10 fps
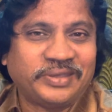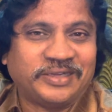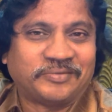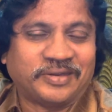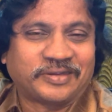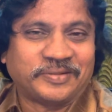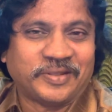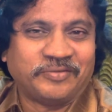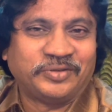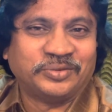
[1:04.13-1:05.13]
అయినటువంటి ఒక
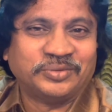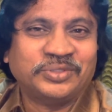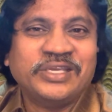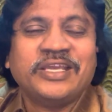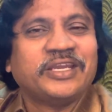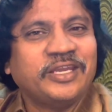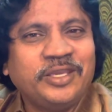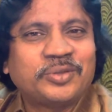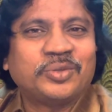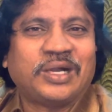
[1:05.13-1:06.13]
దేవుడవు
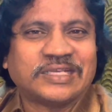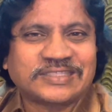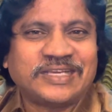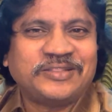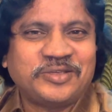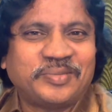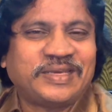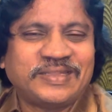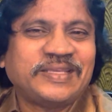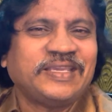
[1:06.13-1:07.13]
నీకు
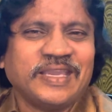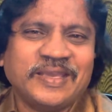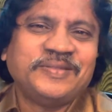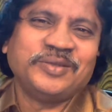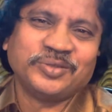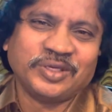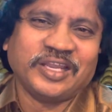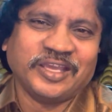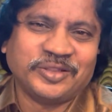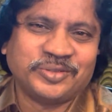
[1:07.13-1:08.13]
అసాధ్యమైనది ఏది
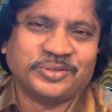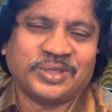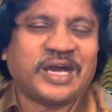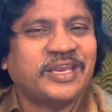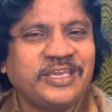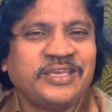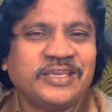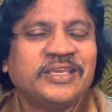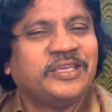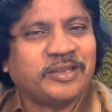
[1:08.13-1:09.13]
లేదు అని
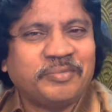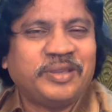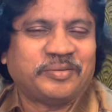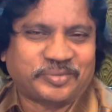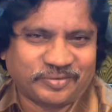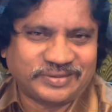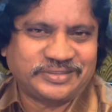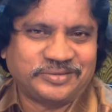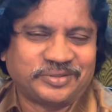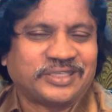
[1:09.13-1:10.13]
ఇర్మియా ప్రవక్త
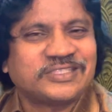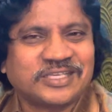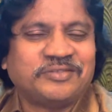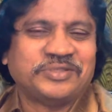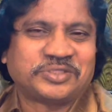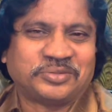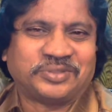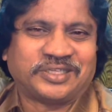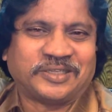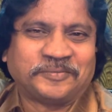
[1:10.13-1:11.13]
కూడా సెలవిస్తూ
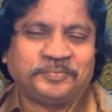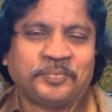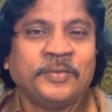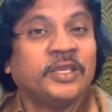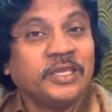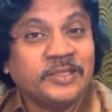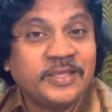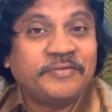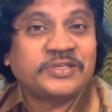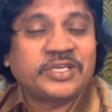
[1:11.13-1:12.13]
ఉంటారు
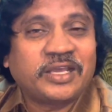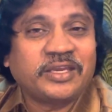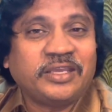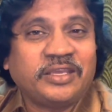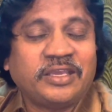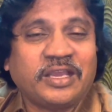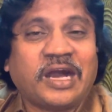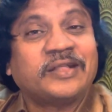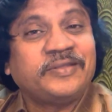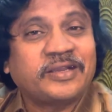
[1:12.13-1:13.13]
ఇదే విషయాన్ని
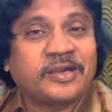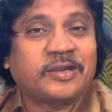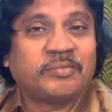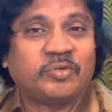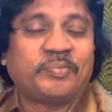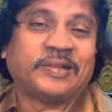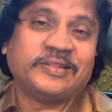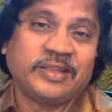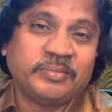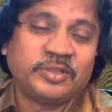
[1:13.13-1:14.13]
ఆది కాండము
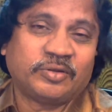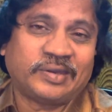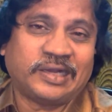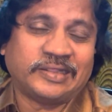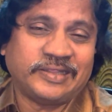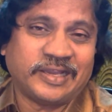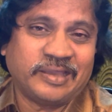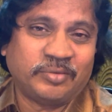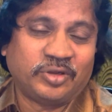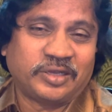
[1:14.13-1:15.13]
పద్దెనిమిదవ
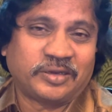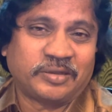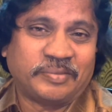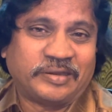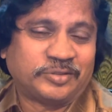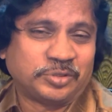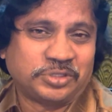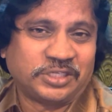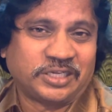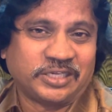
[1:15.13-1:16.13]
అధ్యాయంలో గనక మనం
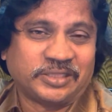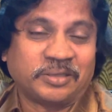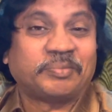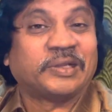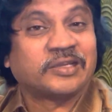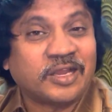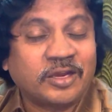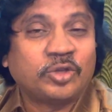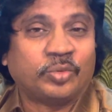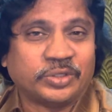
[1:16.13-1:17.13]
చూసినట్లయితే
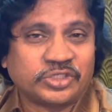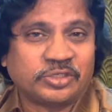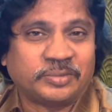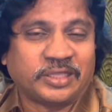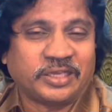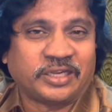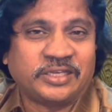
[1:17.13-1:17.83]
పద్నాలుగో వచనం దగ్గర